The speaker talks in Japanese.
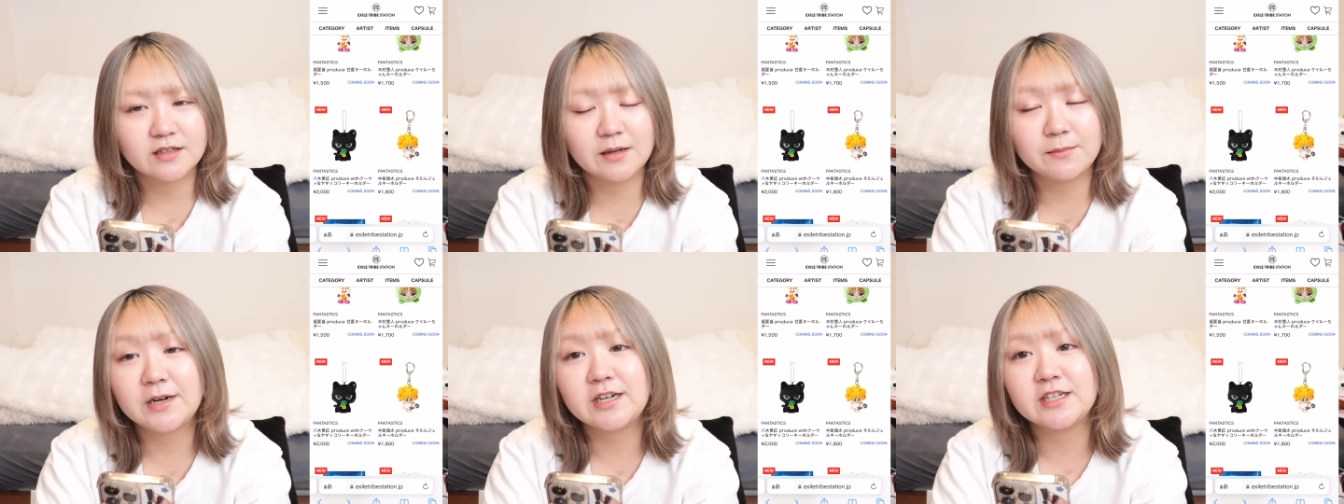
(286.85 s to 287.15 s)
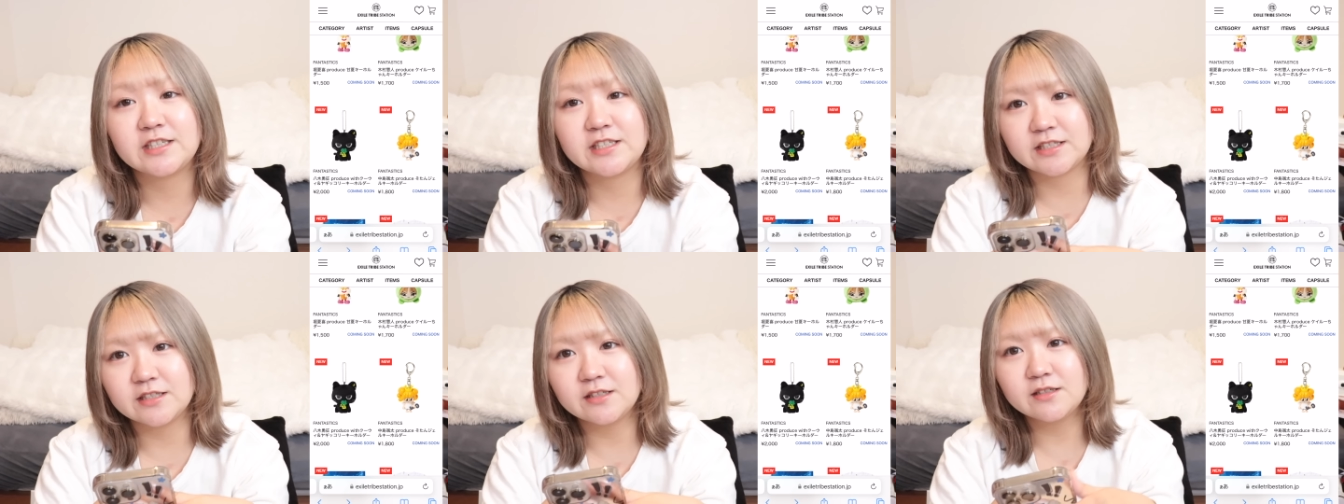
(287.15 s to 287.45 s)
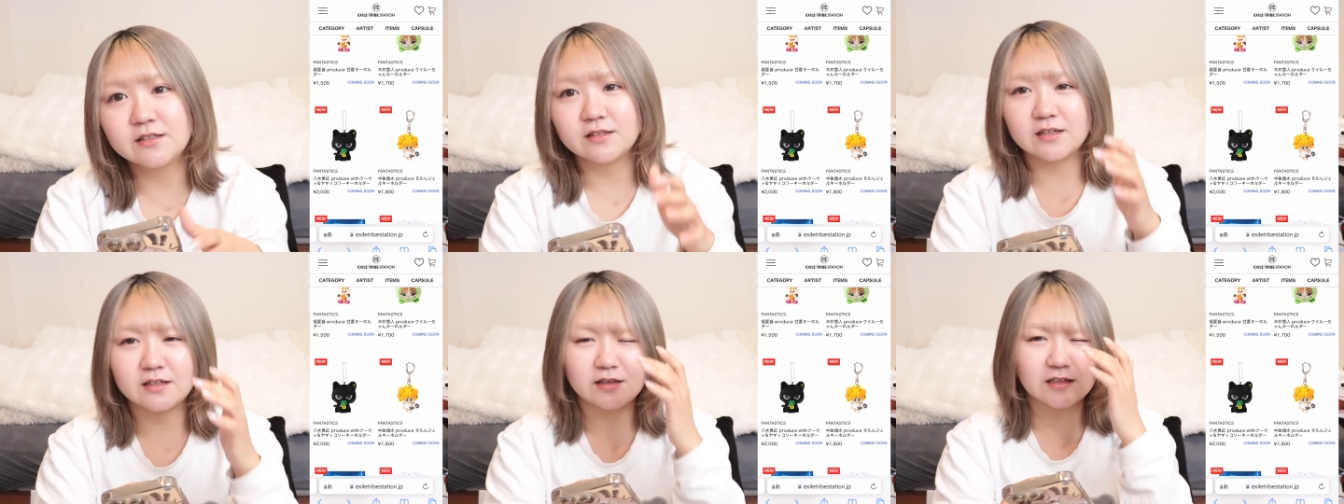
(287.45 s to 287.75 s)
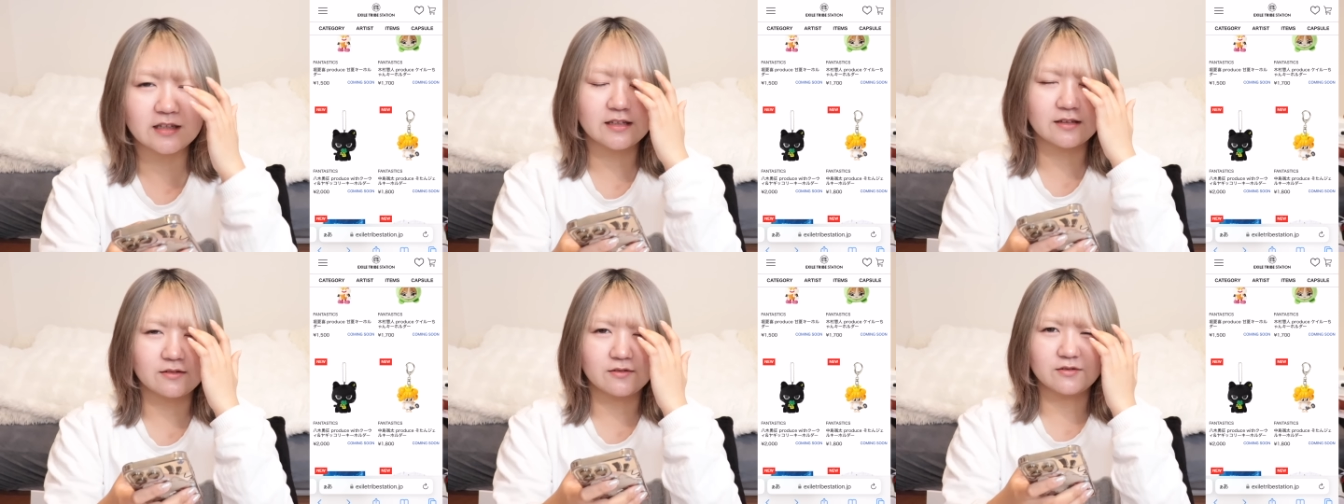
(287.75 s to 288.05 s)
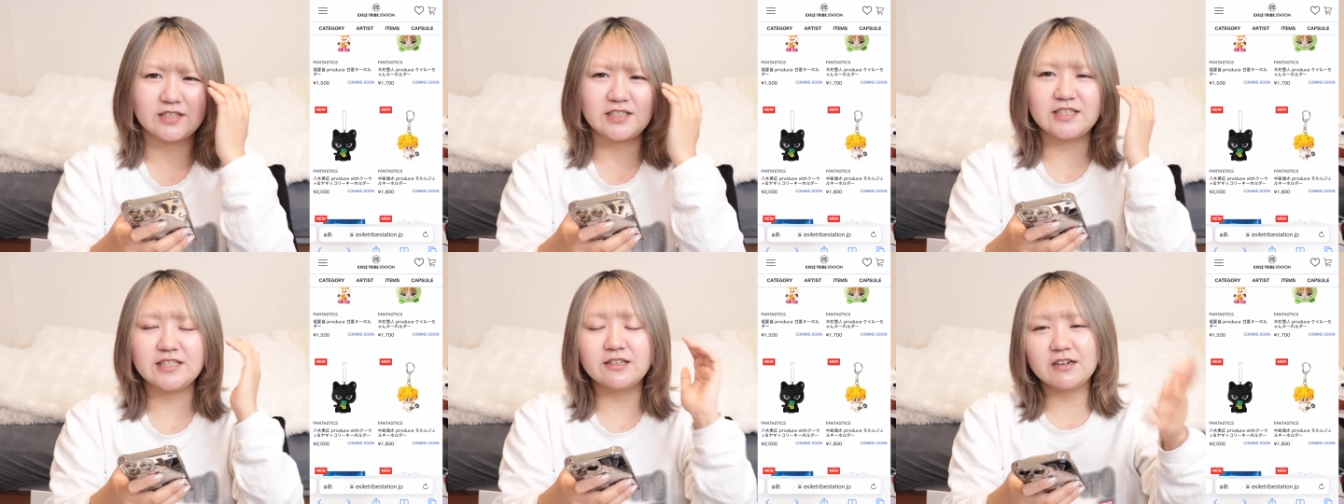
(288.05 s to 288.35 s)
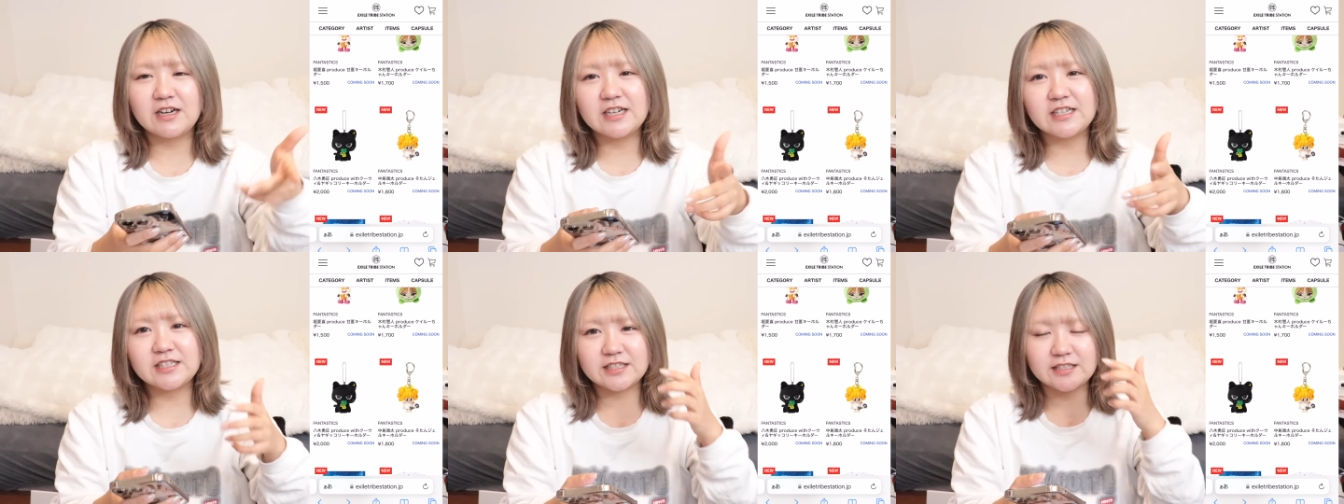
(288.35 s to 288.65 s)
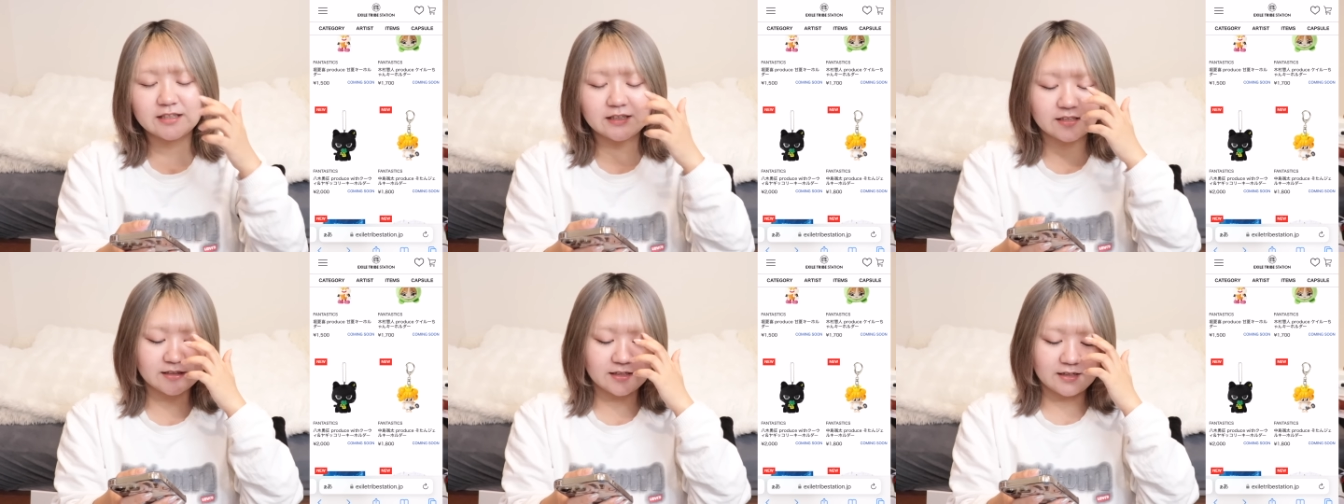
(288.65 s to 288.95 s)
生配信なんていうの CL 配
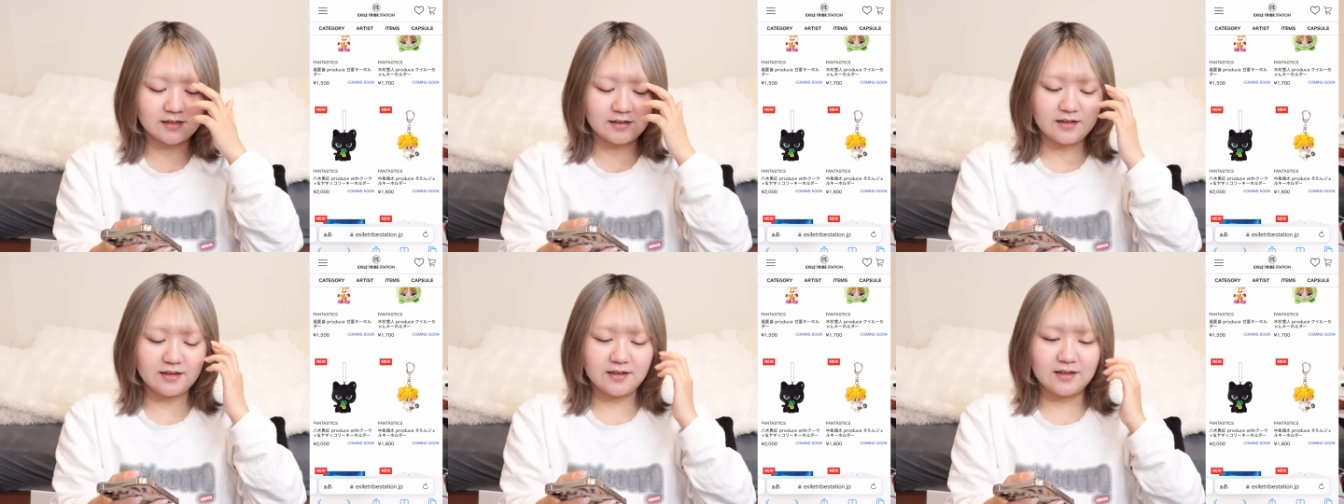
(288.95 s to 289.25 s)
信でさ